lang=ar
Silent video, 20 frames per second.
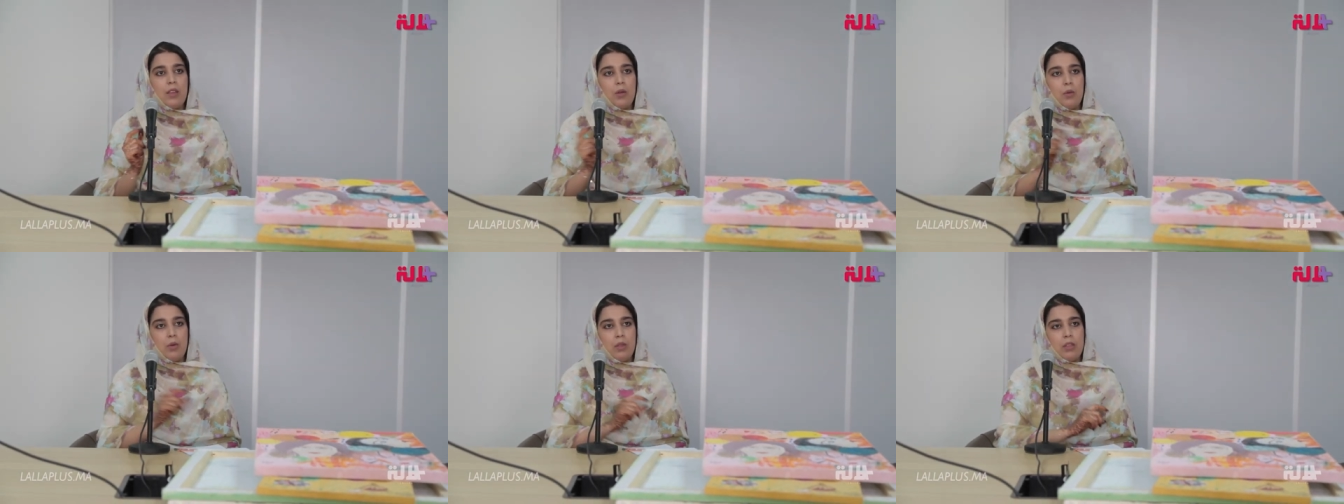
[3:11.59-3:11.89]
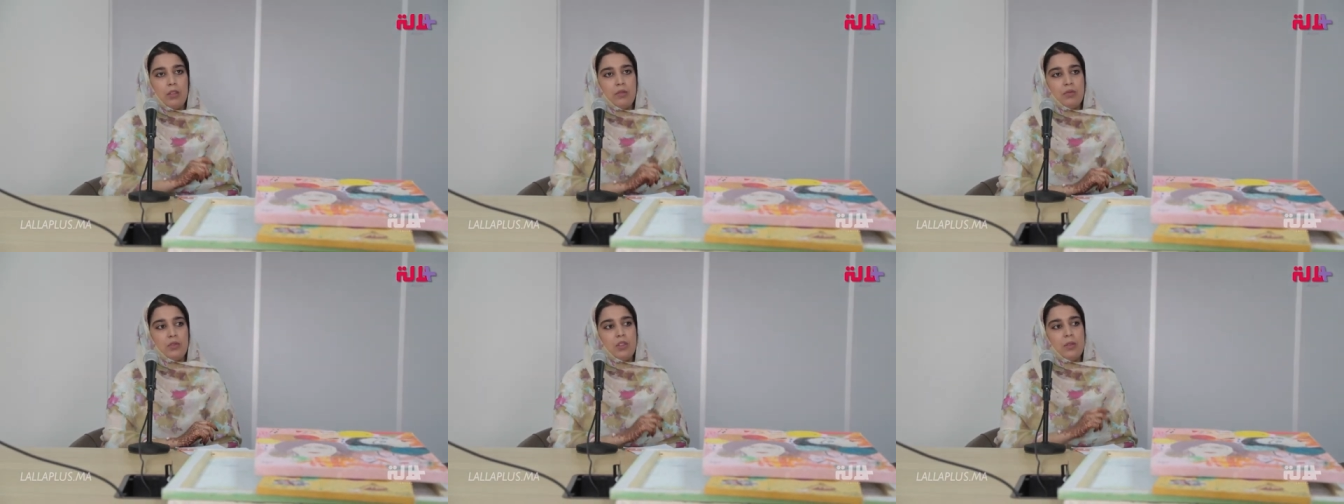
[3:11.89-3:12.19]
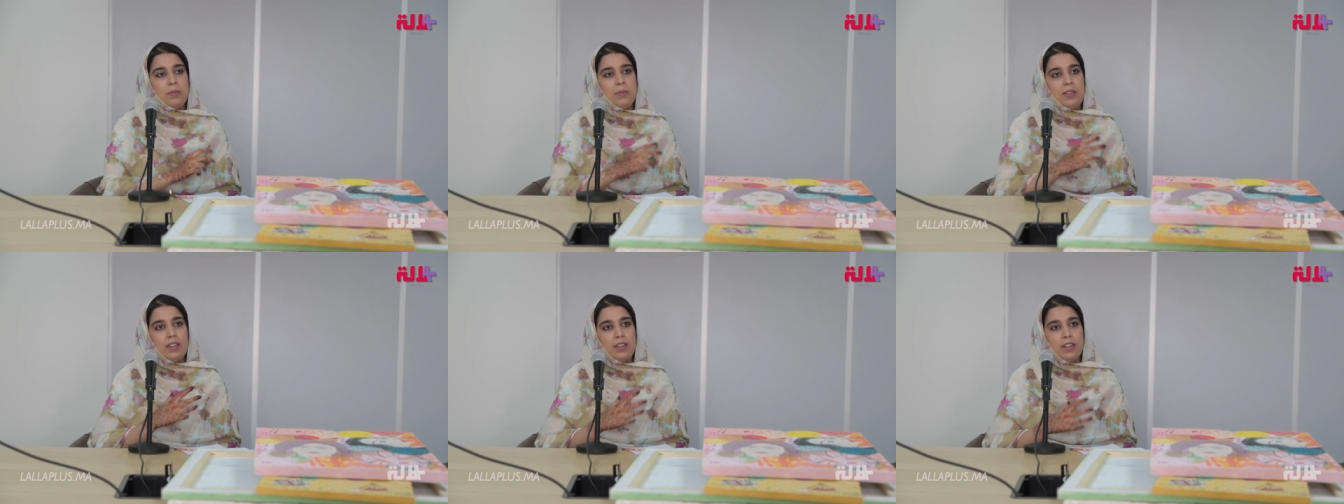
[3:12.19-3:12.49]

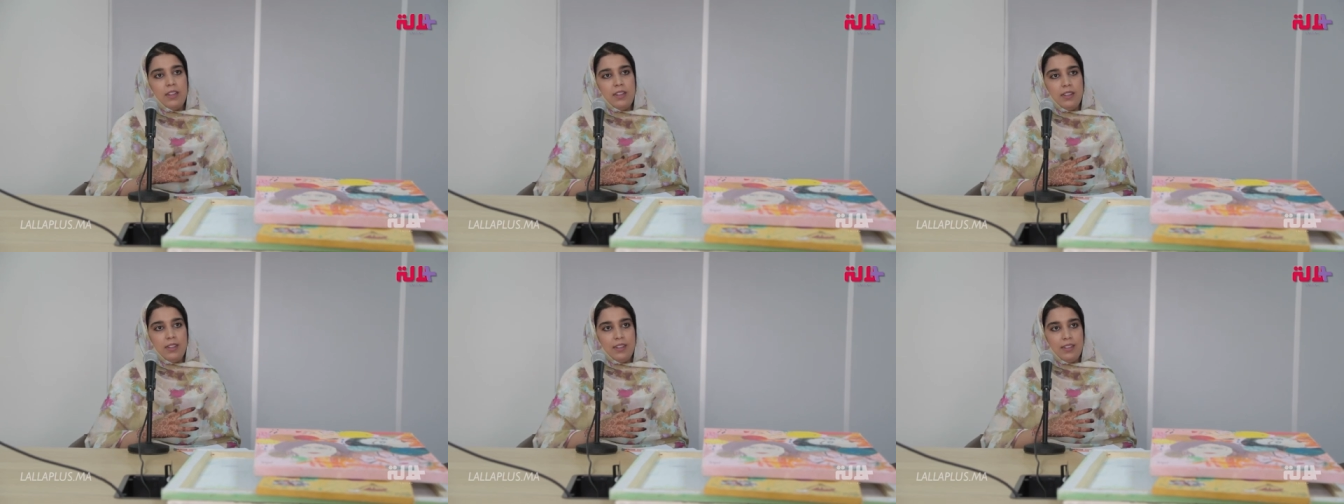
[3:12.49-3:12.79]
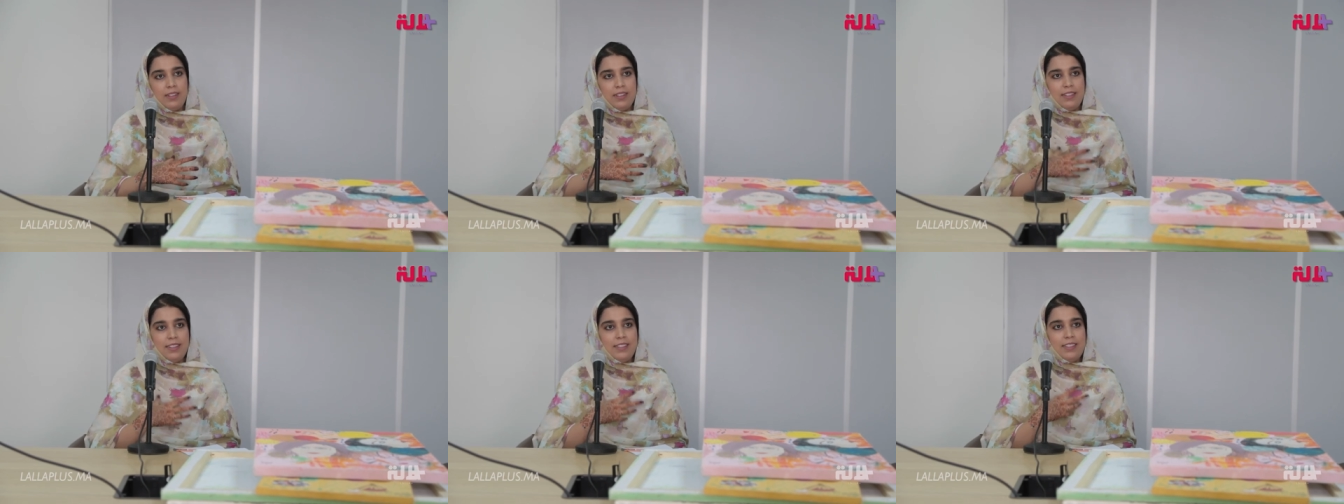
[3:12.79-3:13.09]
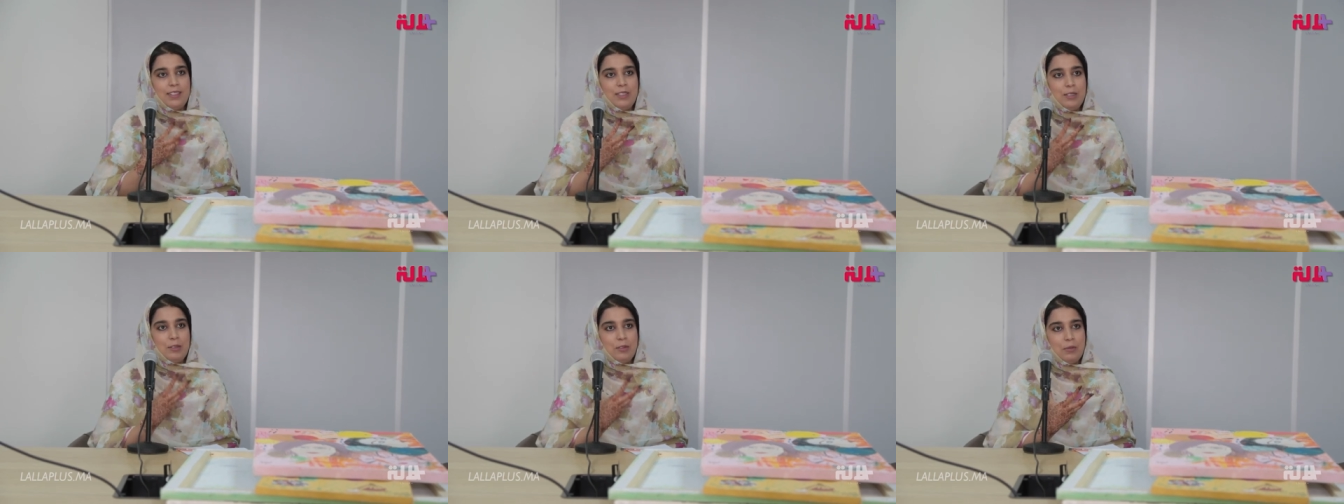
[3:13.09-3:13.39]
وظفتهم
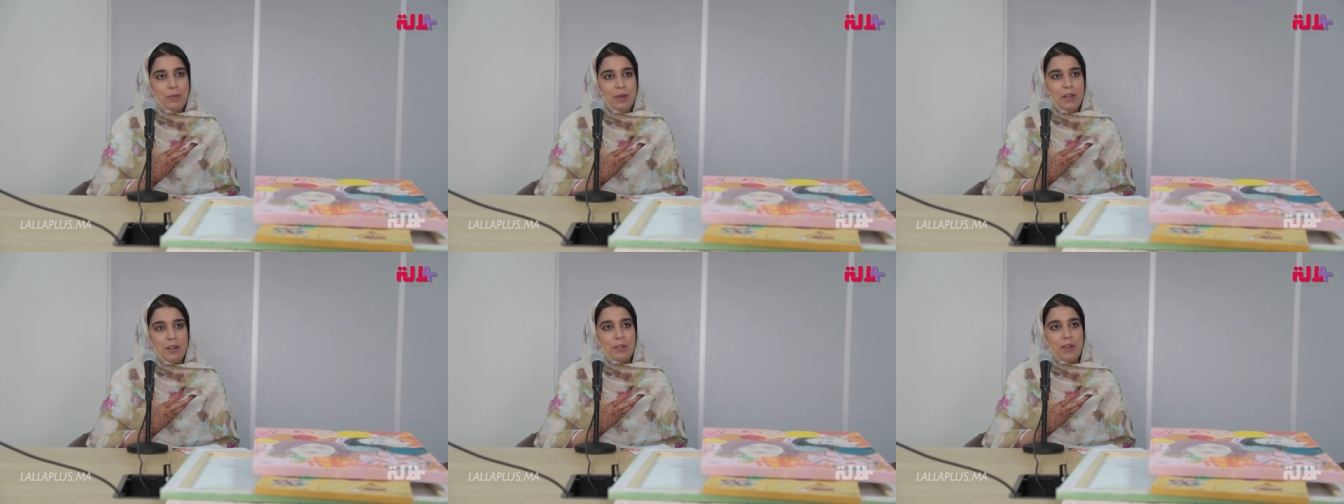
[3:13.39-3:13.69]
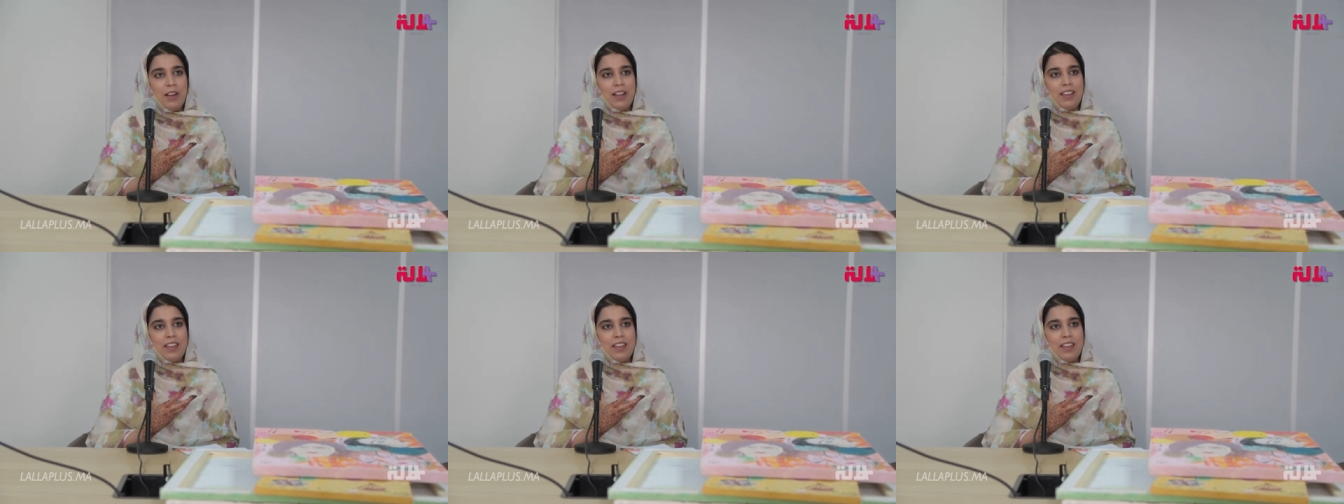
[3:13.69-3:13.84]
يزيدوا يبينوا